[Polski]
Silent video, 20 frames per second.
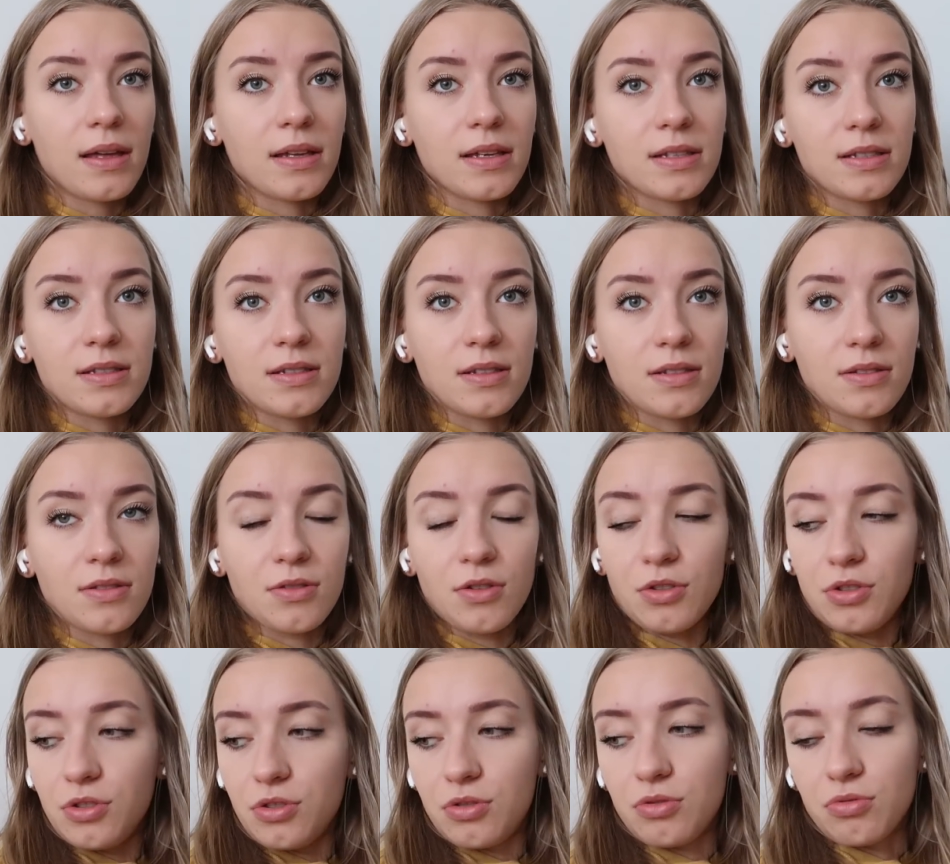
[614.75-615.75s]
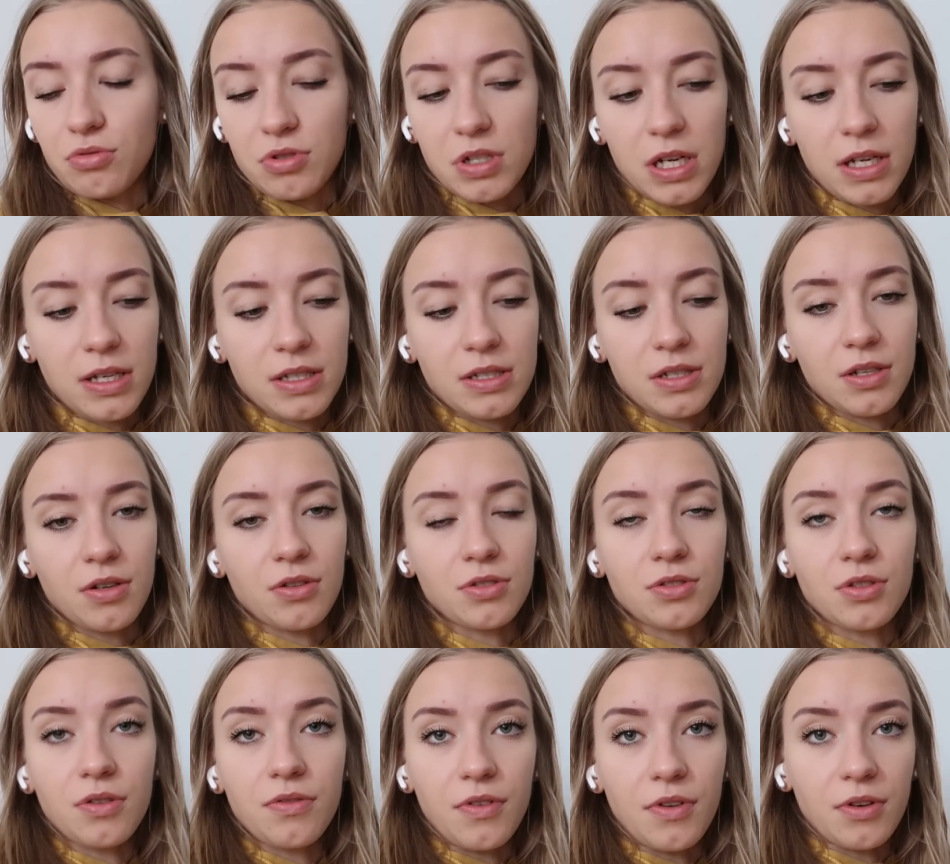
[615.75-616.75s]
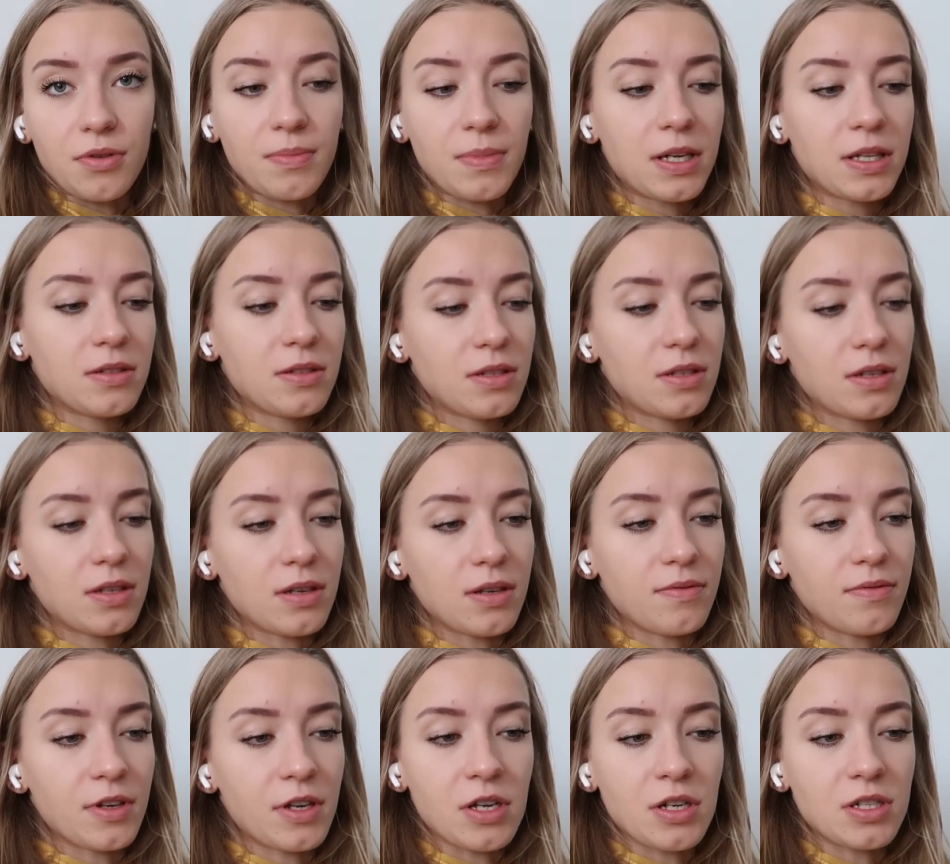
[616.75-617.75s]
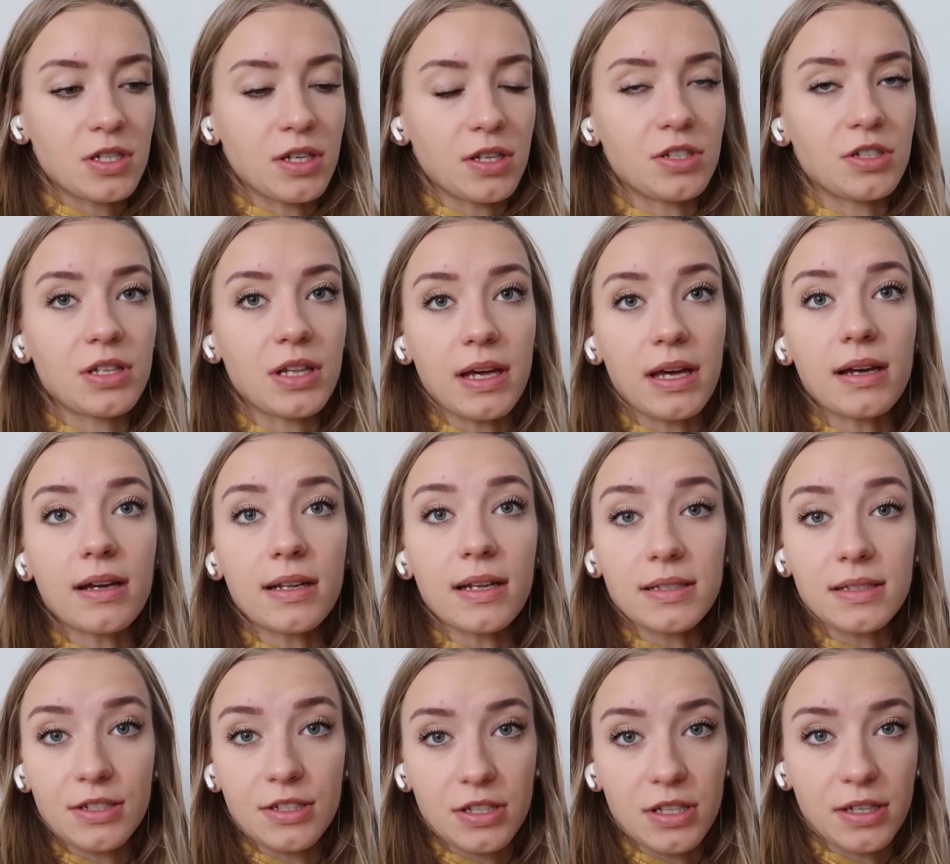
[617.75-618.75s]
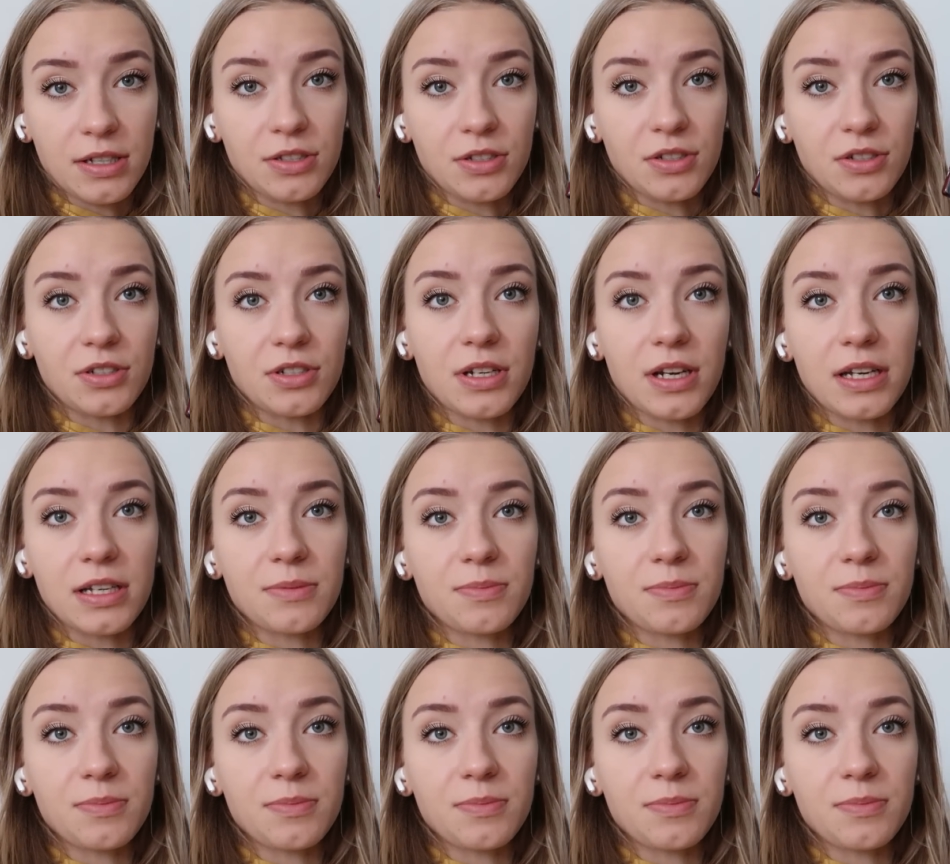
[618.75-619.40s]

Jest dość duża, jeśli chodzi o format, e, większa niż taka klasyczna książka.